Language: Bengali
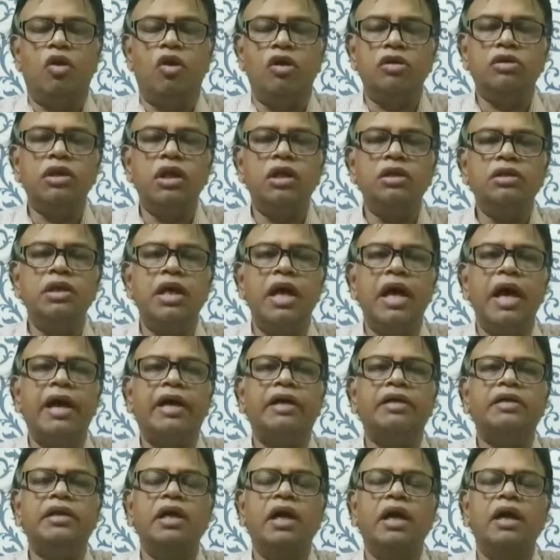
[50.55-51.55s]
অর্থাৎ
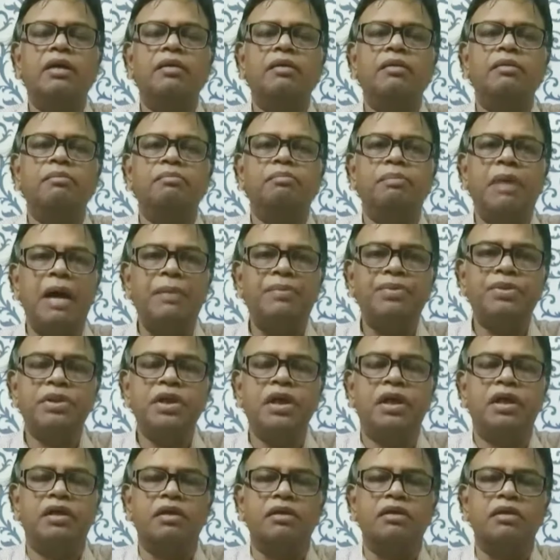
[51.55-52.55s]
একটা
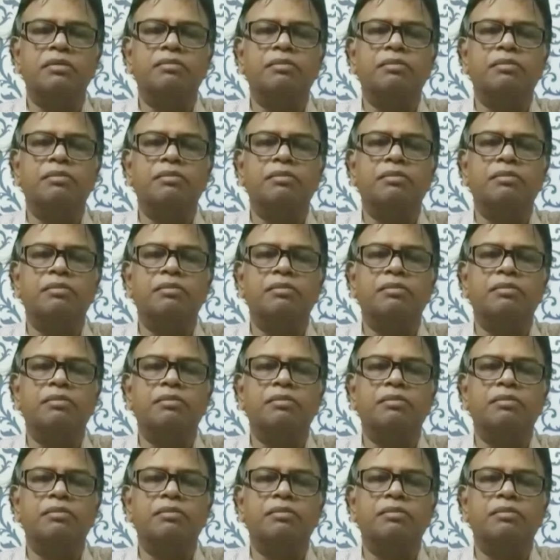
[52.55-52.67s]
ব্যবসার